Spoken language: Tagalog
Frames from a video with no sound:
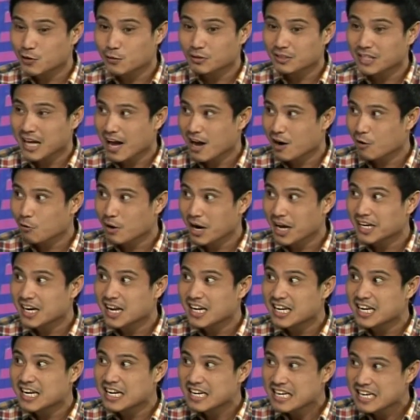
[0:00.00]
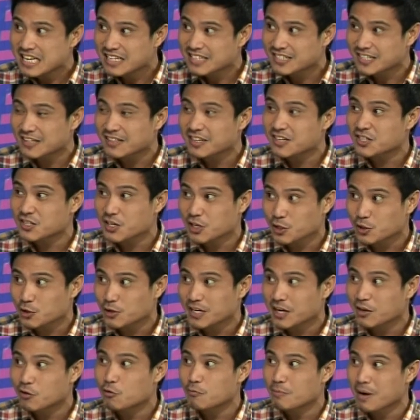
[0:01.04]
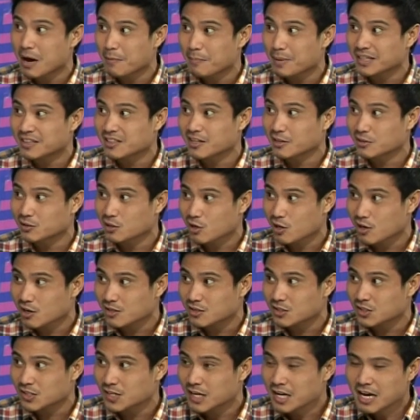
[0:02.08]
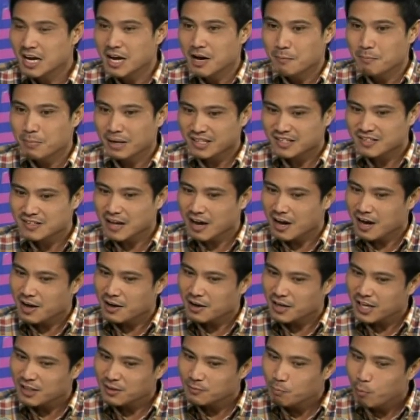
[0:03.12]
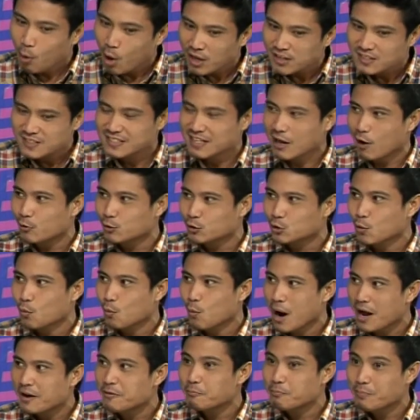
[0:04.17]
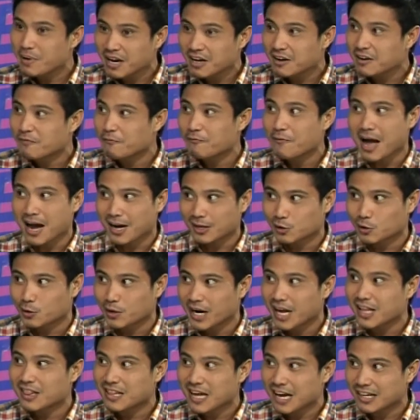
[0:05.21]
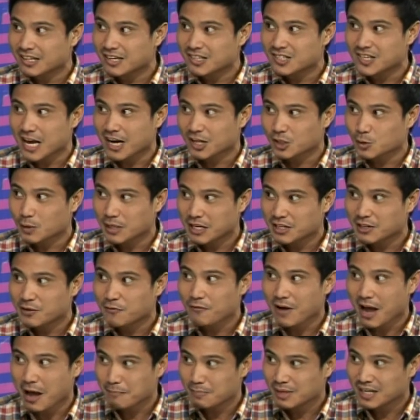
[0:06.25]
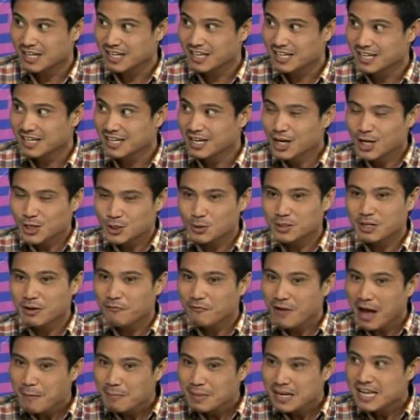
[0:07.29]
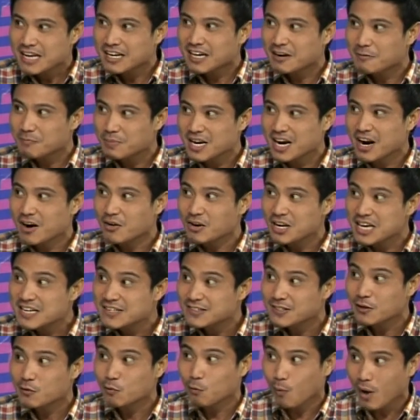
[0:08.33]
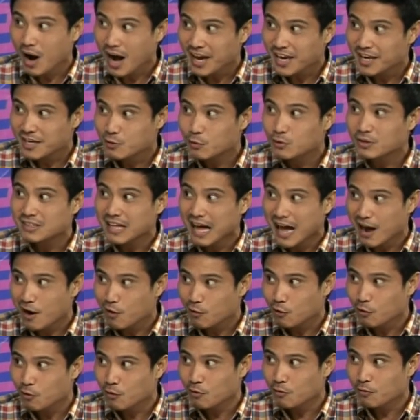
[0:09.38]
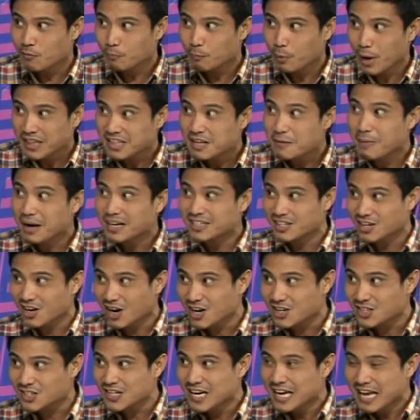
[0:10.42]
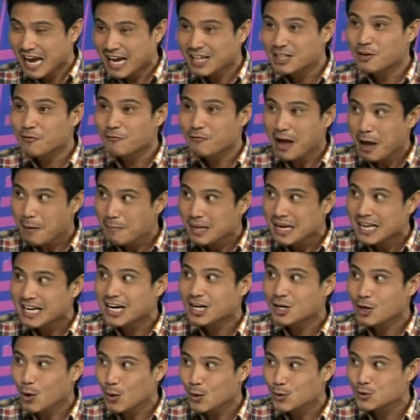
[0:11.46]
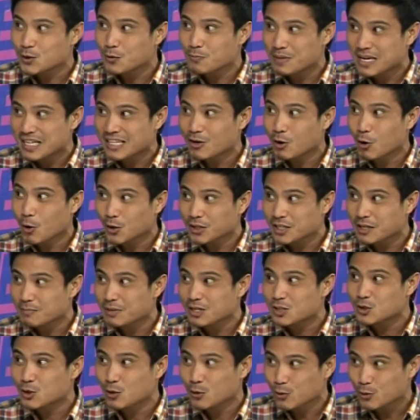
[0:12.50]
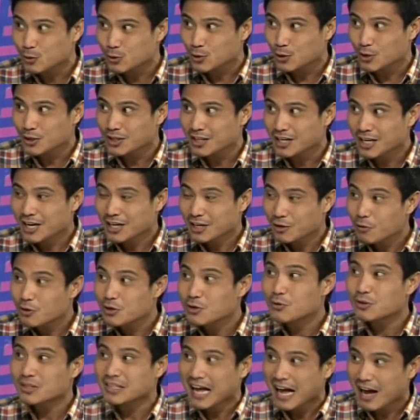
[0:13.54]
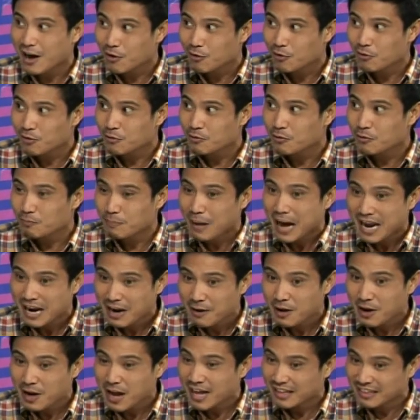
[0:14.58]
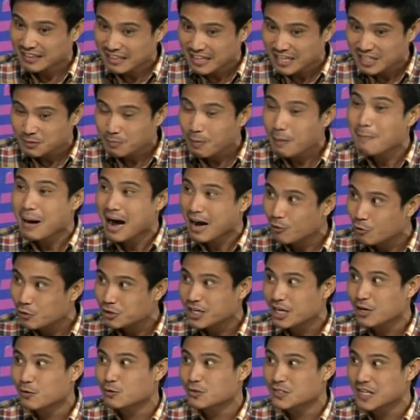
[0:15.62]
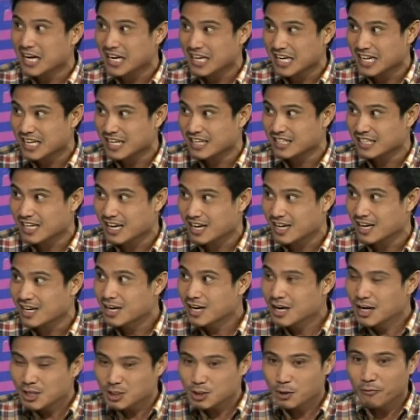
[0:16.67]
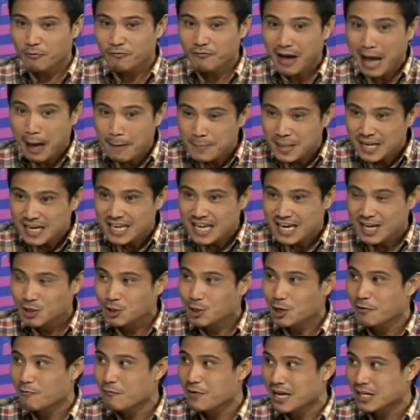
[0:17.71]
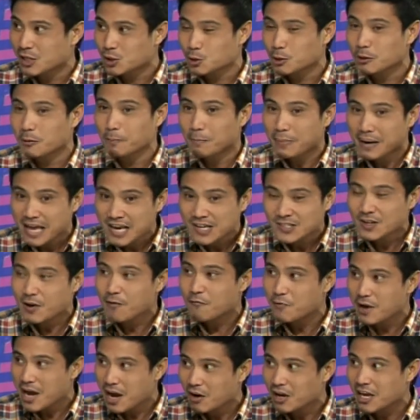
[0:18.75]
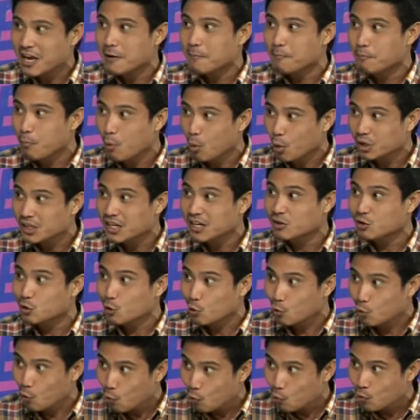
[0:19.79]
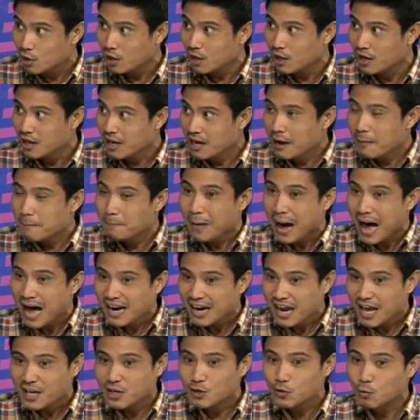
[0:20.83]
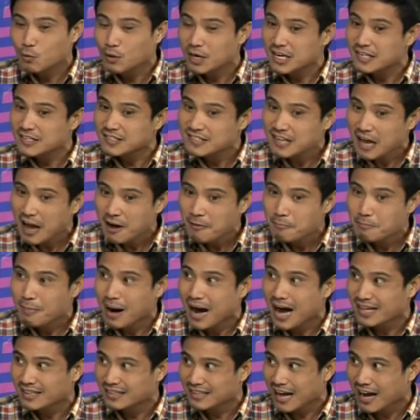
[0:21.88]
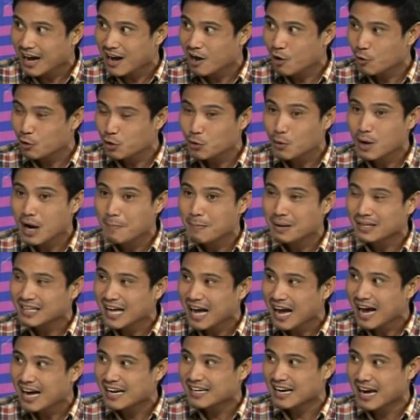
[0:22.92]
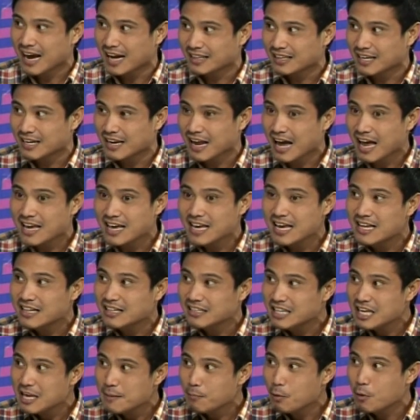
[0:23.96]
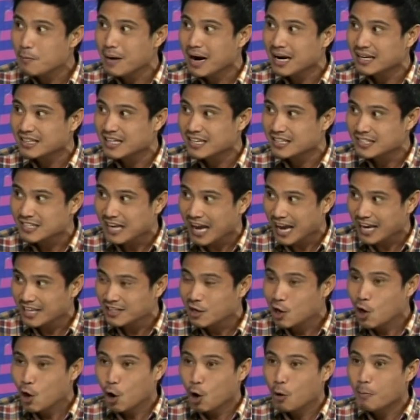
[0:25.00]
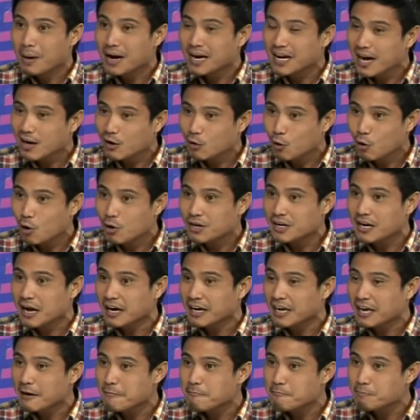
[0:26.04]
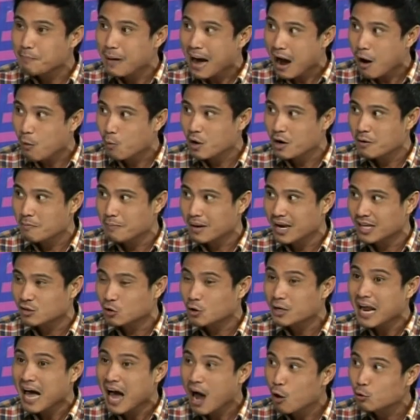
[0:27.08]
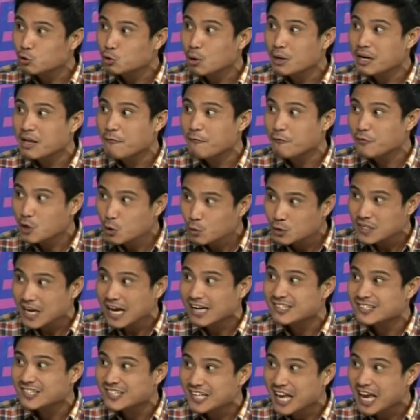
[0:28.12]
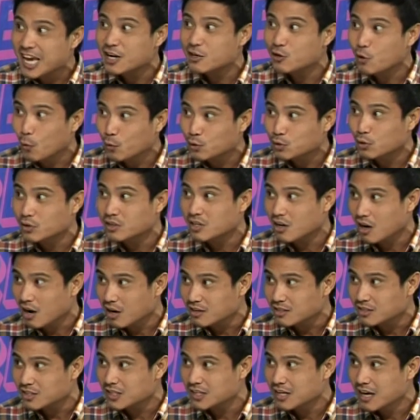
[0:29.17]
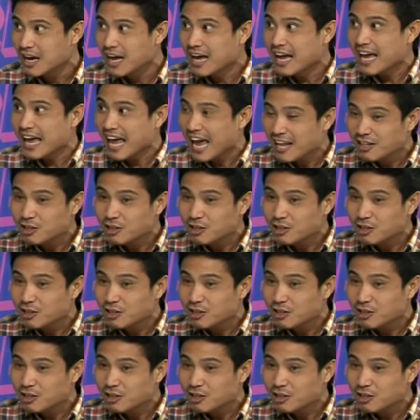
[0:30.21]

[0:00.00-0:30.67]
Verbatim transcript: yung tao ay nalilid sa desisyon na gumamit ng drugs. Mm-mm. But uh, it boils down to one big factor and that is actually the family. Mm-mm. So the family can be a reason why yung tao pwede mag-drugs and the family can also be the ultimate solution kung yung tao para at least mabago niya yung sarili niya. Mm-mm. So family intervention plays a very important role Mm-mm. para yung isang bata or yung kabataan natin ay hindi po mag-decide o magkaroon ng empowerment on how to refuse and say no to drugs. Mm-hmm.